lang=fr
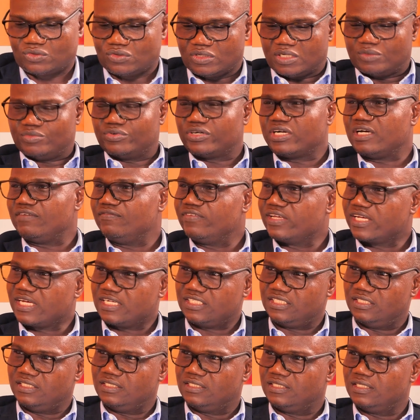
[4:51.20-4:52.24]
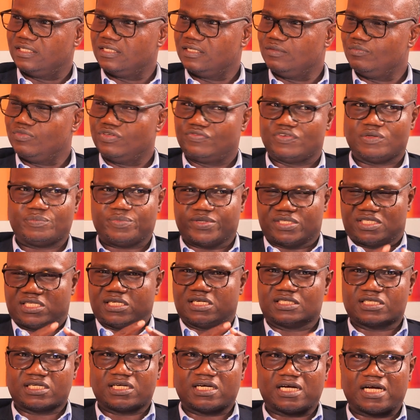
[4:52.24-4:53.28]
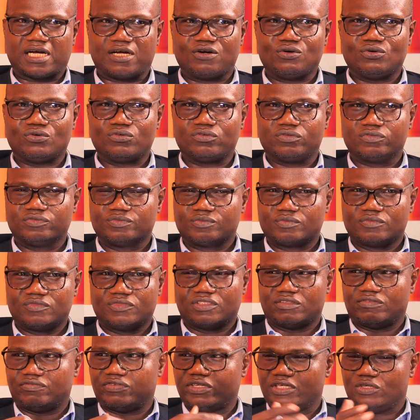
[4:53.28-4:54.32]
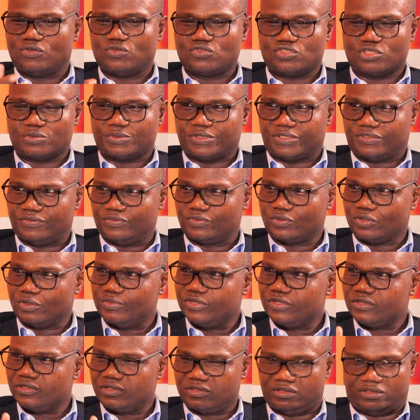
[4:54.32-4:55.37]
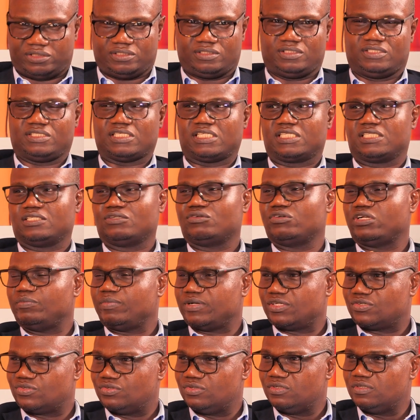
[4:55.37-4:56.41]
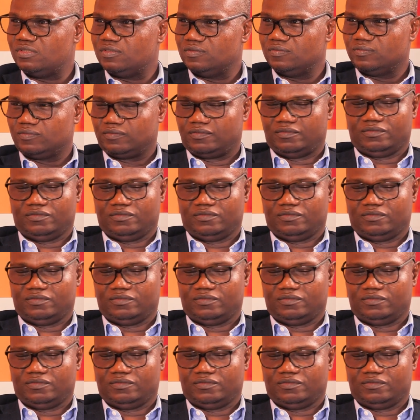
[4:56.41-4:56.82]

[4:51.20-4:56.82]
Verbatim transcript: collaborer avec agilité me fait penser à ça. Allons vers nos objectifs communs, sachant qu'on n'est pas seul,